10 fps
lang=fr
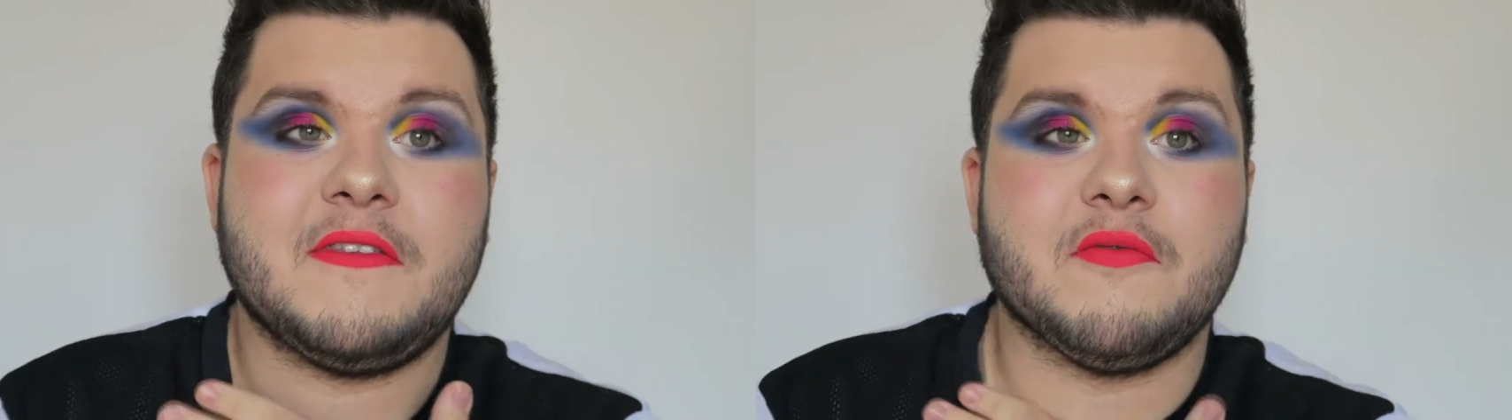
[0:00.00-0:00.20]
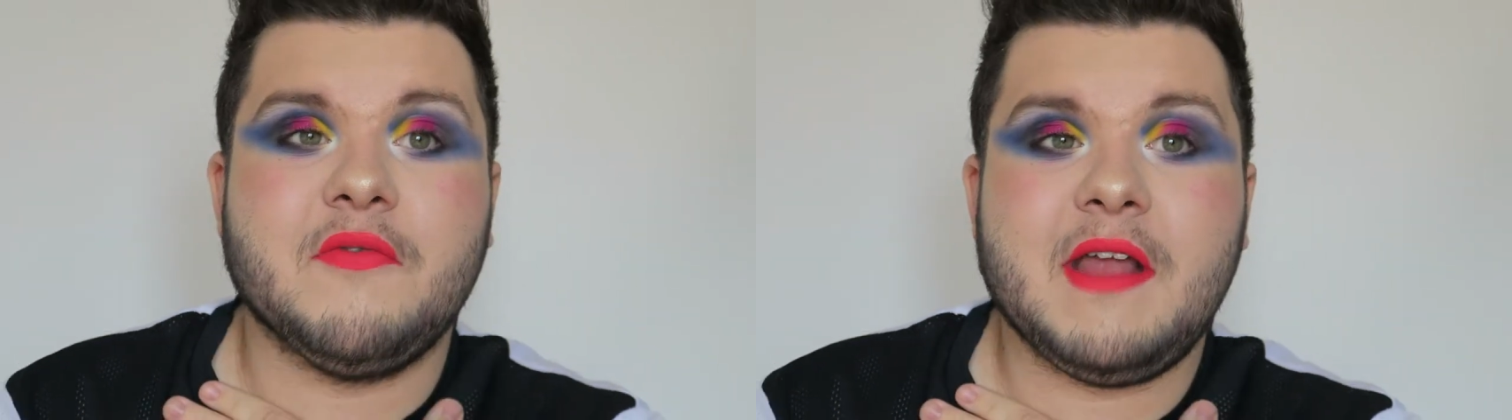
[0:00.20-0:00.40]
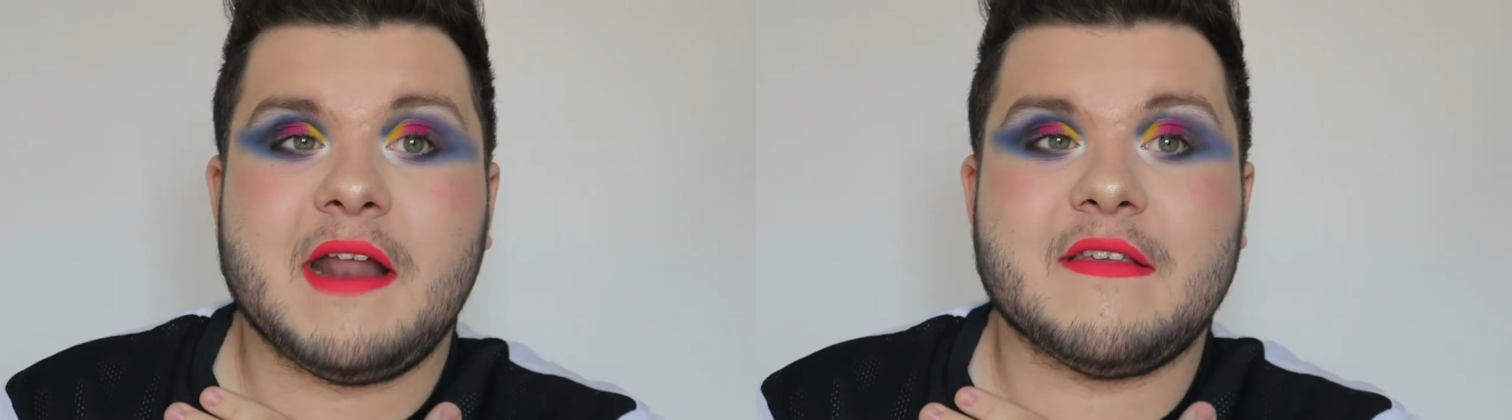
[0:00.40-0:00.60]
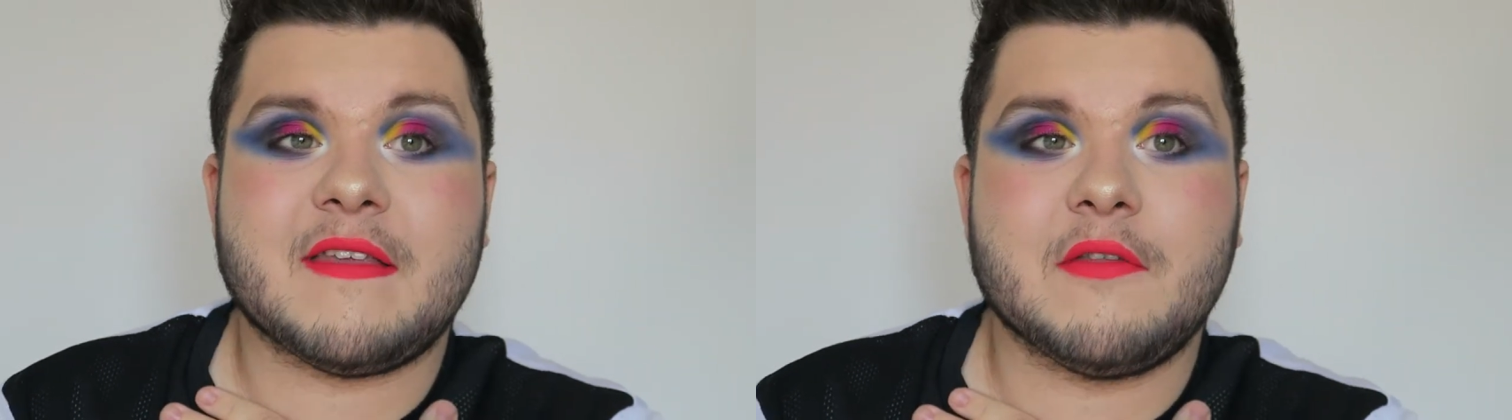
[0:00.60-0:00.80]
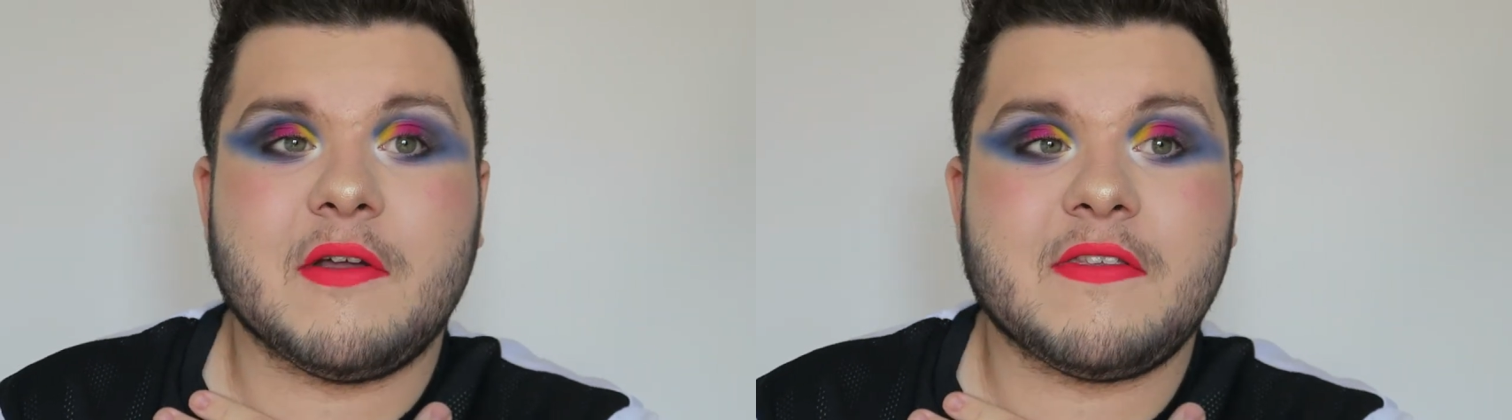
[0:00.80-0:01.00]
si vous voulez,
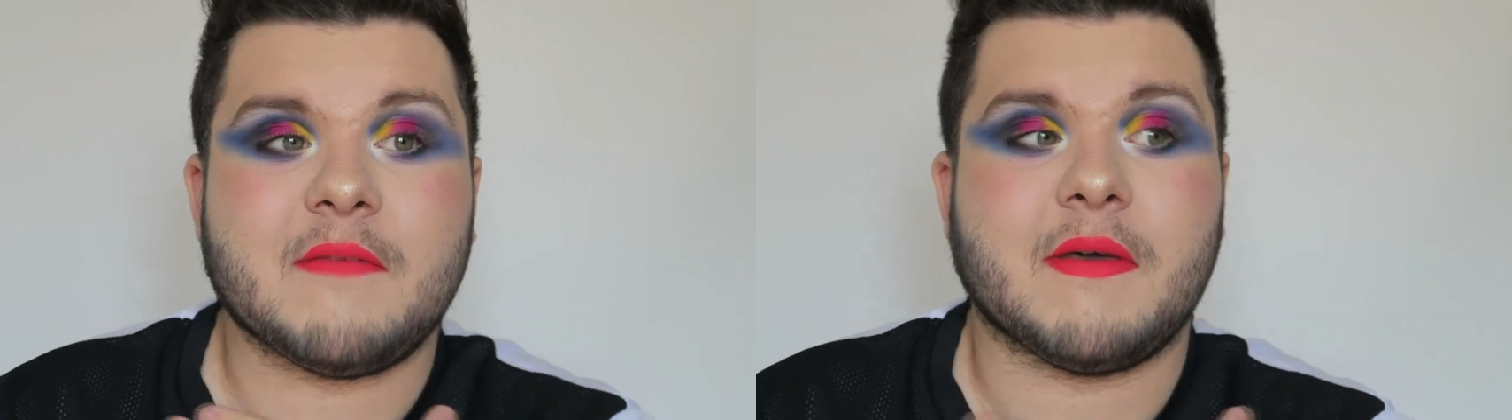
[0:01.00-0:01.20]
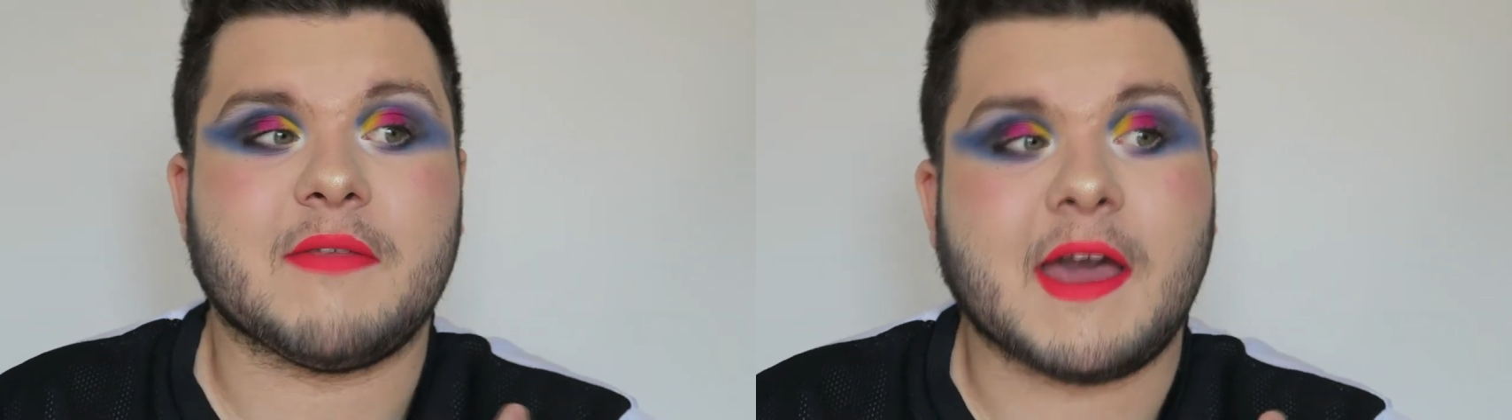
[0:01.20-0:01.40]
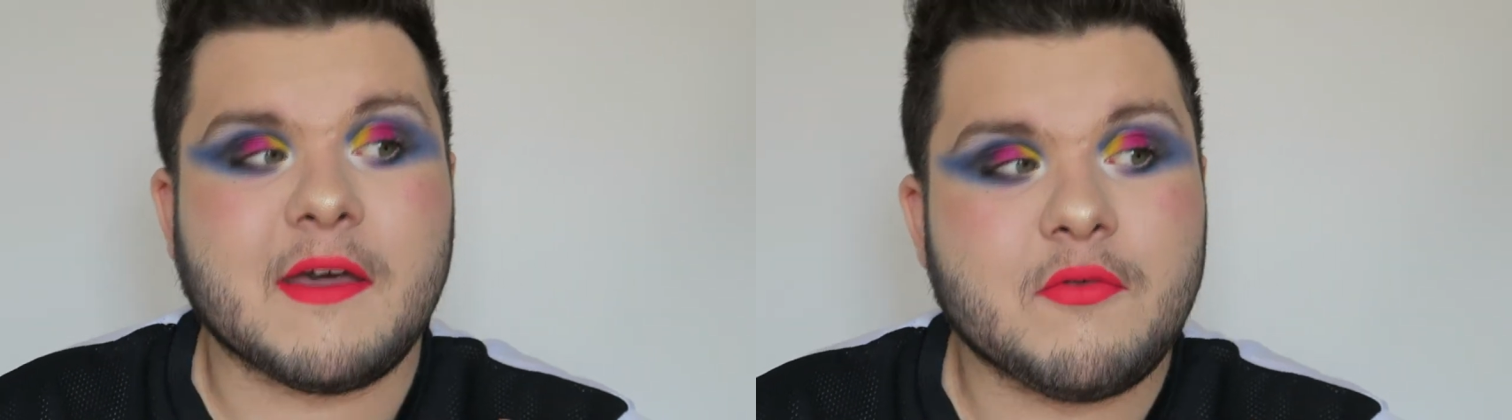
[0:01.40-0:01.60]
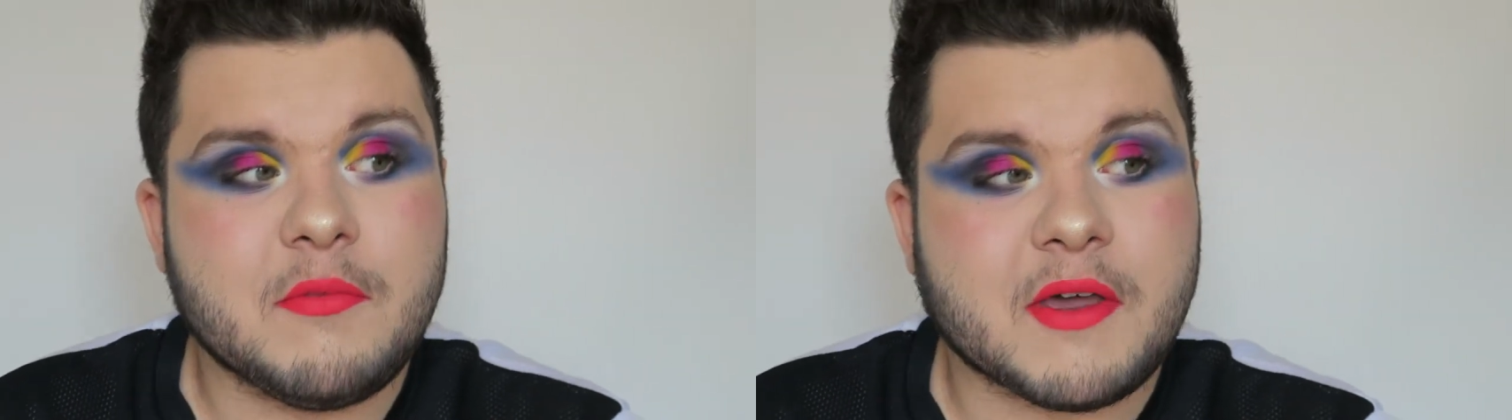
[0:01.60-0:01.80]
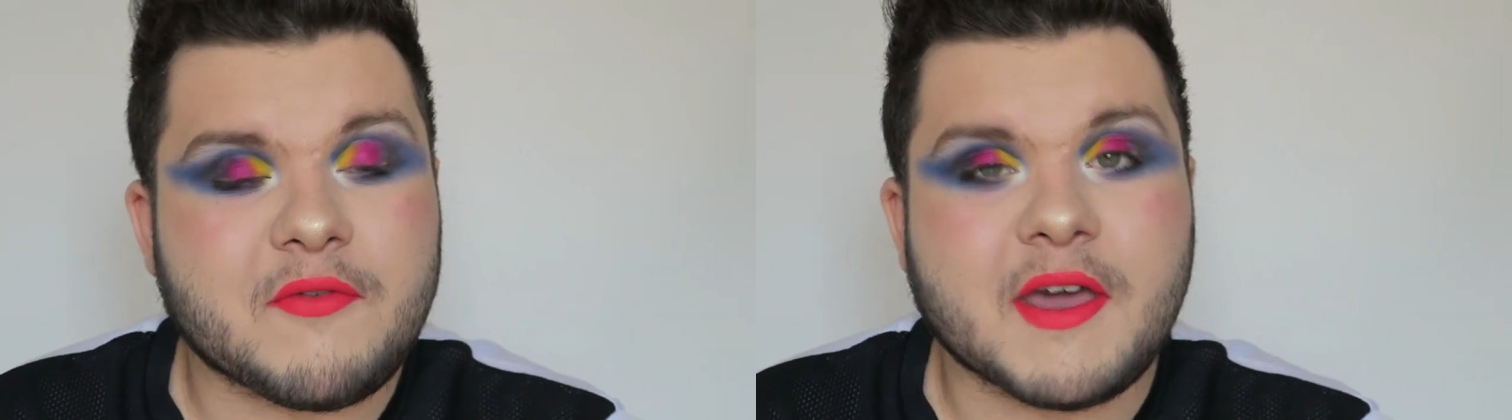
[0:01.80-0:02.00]
Alice Edwards, c'est ma drag
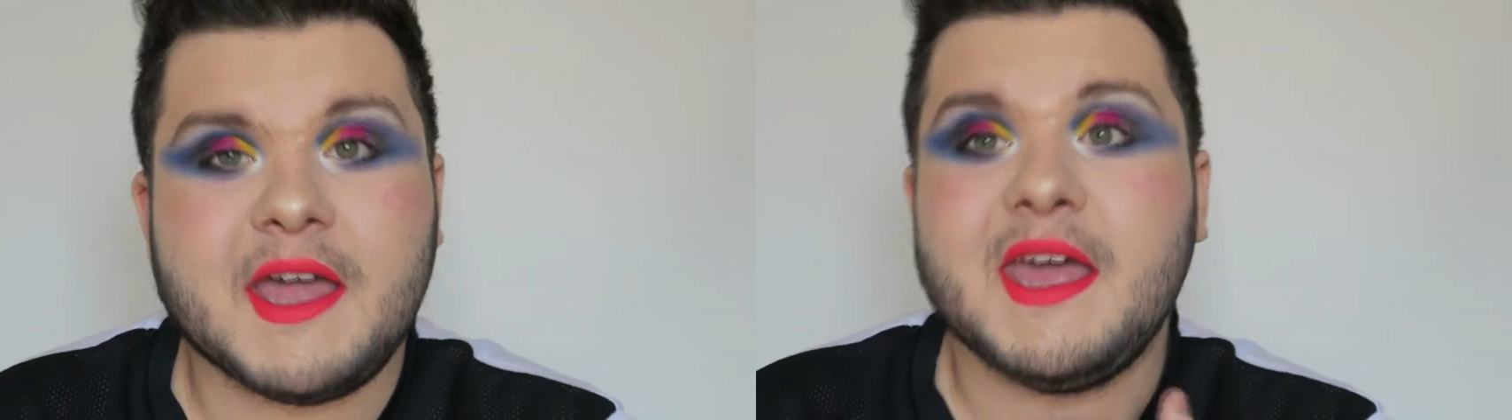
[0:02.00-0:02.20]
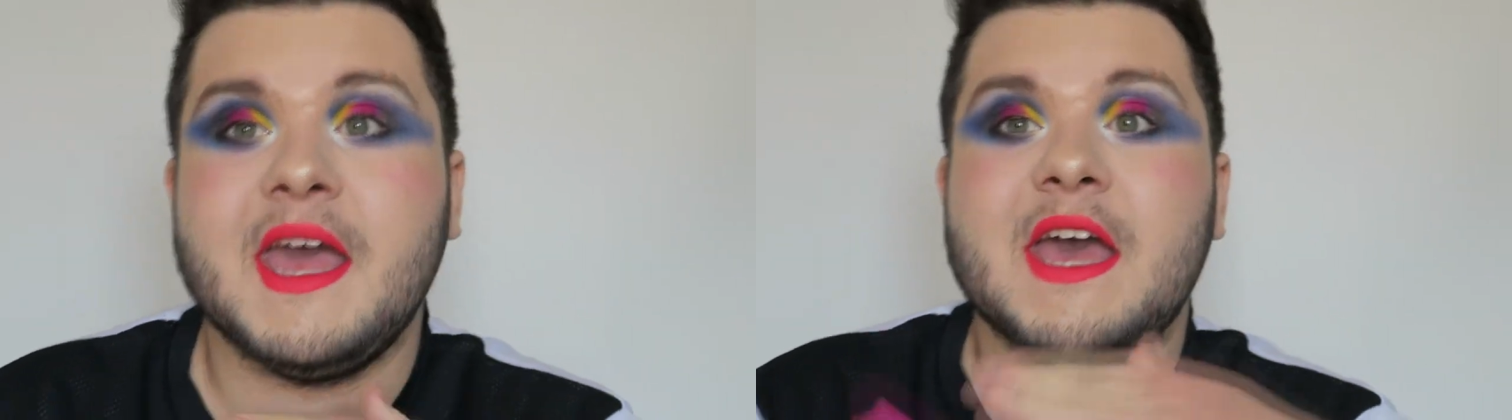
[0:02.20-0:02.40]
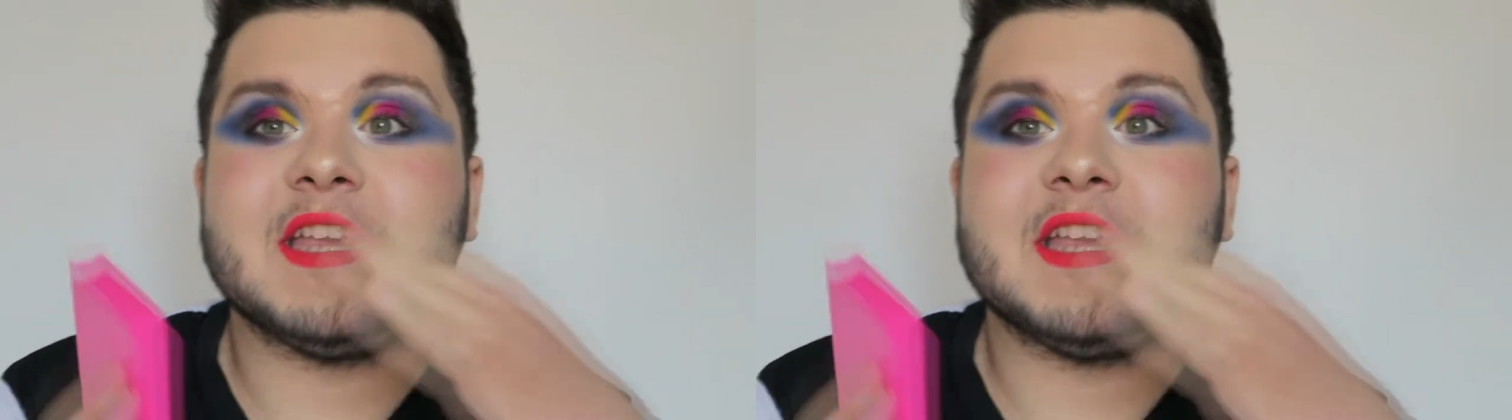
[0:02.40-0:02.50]
queen préférée.